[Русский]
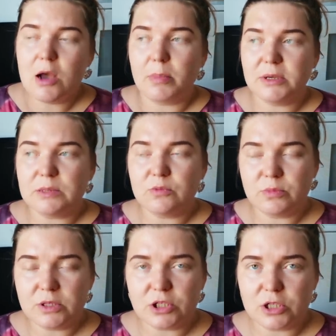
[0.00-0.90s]
Поэтому
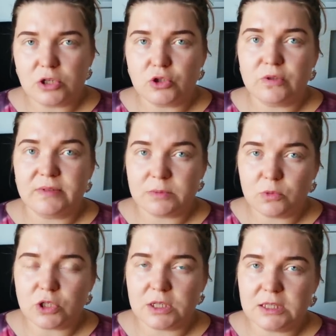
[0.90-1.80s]
мы решили, что,
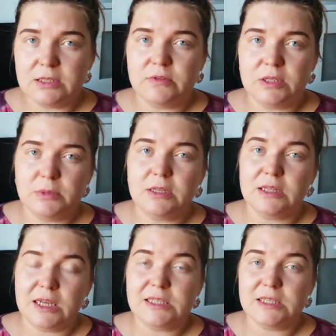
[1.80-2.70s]
возможно, это именно
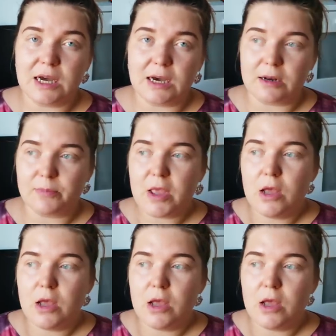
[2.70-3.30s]
на сахар.